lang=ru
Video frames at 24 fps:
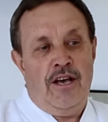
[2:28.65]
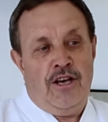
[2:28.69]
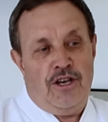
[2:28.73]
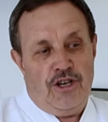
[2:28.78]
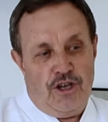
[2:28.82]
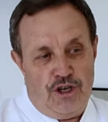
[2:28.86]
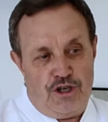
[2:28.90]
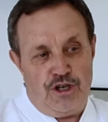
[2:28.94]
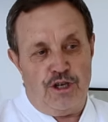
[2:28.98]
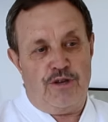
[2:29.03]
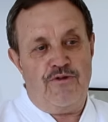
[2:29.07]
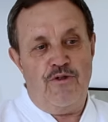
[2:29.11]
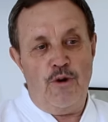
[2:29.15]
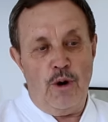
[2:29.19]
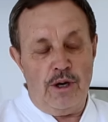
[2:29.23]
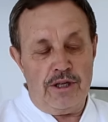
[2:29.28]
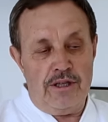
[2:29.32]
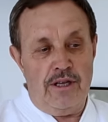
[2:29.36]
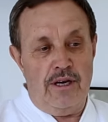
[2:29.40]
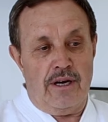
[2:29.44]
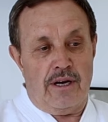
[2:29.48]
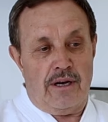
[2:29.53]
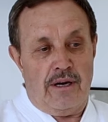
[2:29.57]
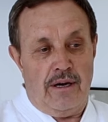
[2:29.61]
И
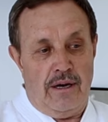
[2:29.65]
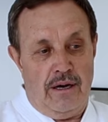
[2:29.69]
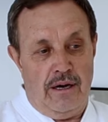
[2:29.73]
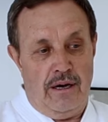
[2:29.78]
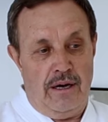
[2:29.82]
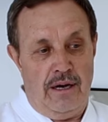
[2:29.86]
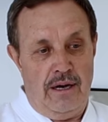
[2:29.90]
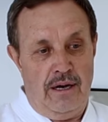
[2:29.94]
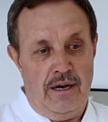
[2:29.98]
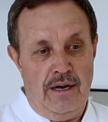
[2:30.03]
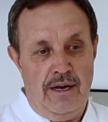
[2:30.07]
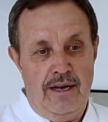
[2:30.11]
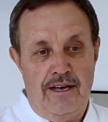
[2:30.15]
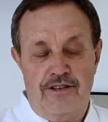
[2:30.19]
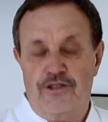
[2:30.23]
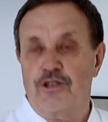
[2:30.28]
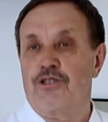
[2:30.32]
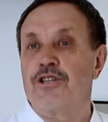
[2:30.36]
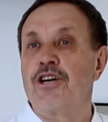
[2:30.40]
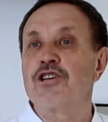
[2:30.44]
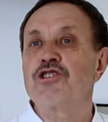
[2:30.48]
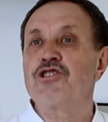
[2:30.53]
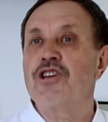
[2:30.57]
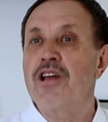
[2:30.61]
четвертое, это
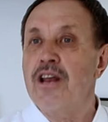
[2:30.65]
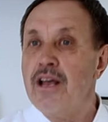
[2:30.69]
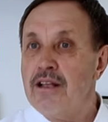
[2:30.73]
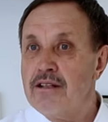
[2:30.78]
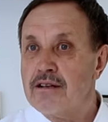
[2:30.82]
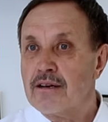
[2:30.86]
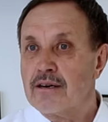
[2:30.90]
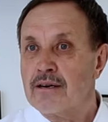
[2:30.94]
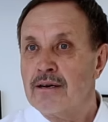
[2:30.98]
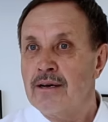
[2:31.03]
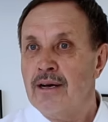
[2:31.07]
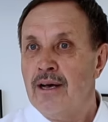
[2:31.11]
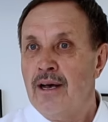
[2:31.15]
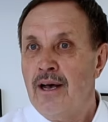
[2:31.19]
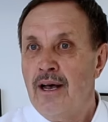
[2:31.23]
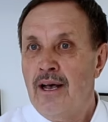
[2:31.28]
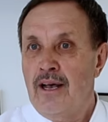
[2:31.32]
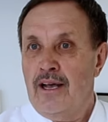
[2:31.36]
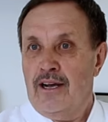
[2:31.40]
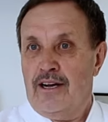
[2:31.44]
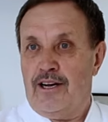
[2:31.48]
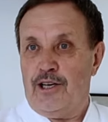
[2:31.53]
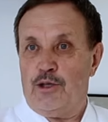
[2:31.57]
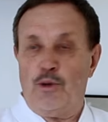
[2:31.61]
наш тренер,
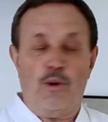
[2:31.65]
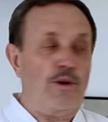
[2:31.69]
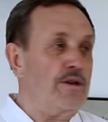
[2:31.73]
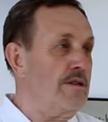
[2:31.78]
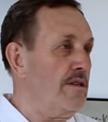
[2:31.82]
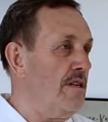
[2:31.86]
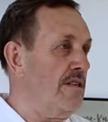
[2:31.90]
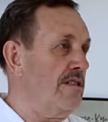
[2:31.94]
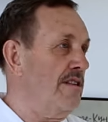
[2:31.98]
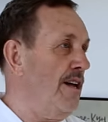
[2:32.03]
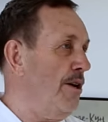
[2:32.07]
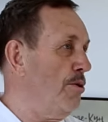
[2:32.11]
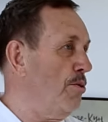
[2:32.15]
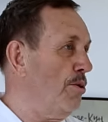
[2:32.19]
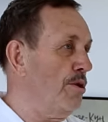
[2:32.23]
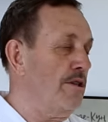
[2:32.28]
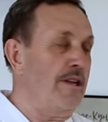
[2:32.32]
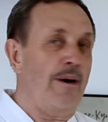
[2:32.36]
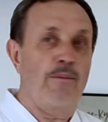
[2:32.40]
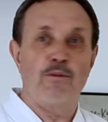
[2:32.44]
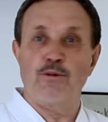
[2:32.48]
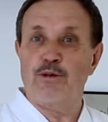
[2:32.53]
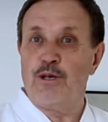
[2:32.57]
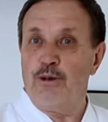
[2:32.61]
который создает
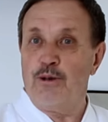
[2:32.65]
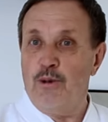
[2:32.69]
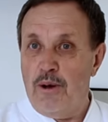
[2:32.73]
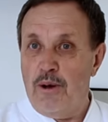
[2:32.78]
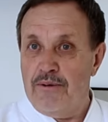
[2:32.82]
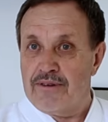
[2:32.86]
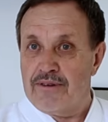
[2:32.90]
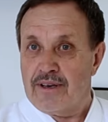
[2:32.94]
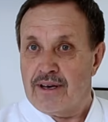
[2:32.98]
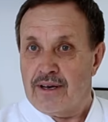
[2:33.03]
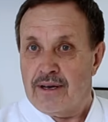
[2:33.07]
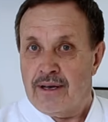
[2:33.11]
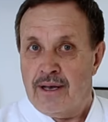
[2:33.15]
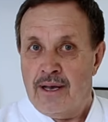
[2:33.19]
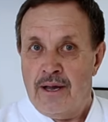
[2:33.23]
нам условия.